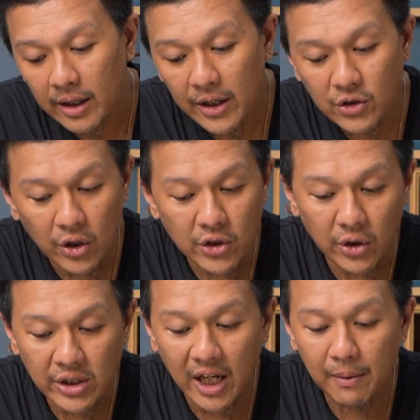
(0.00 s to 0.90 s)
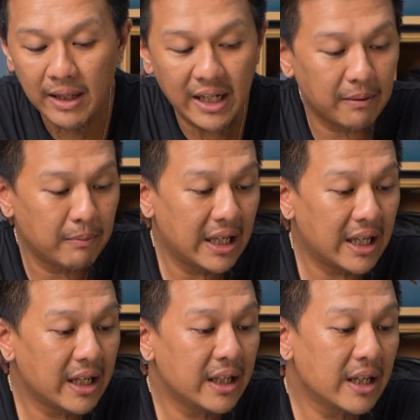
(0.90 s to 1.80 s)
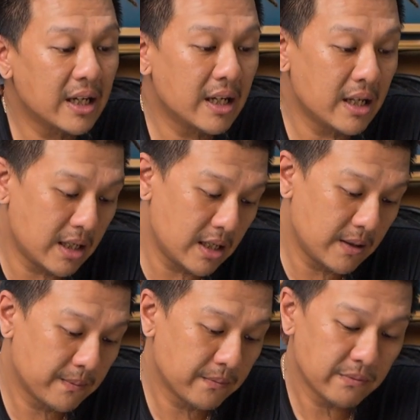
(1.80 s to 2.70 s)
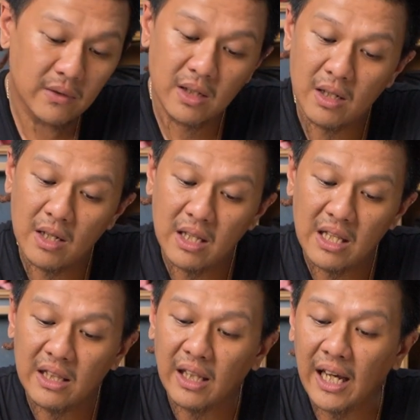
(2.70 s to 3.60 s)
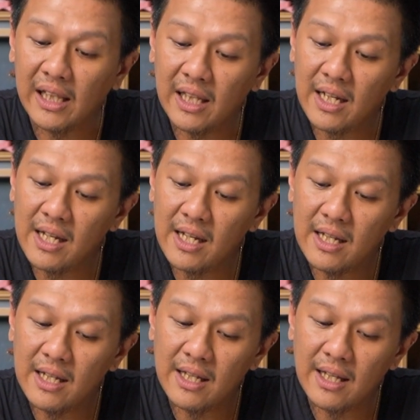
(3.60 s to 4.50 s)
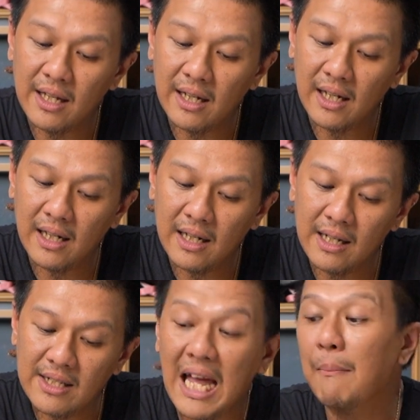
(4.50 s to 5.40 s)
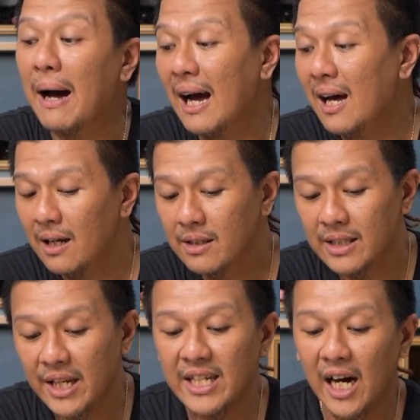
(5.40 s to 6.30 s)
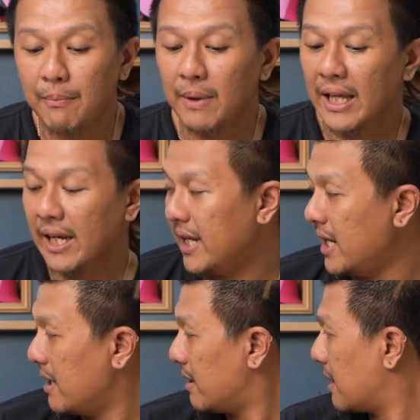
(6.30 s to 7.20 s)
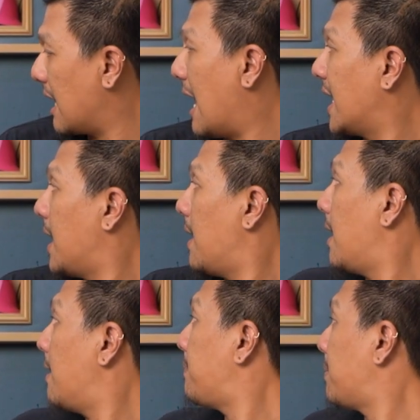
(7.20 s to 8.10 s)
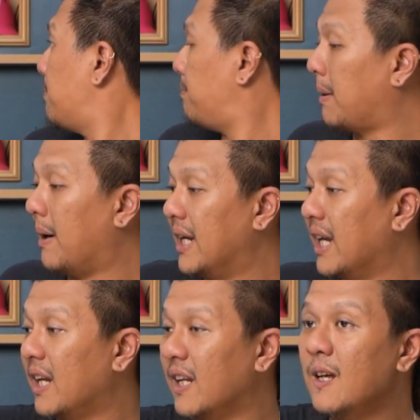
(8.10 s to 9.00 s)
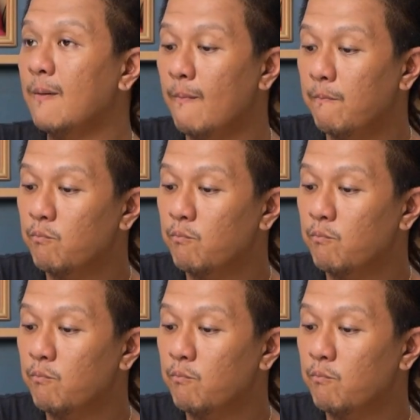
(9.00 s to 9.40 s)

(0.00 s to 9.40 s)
Eh sorry sorry jangan Blairy. blerinya ternyata uh, sama. Jadi jangan Blairy, nggak ada per perbandingannya.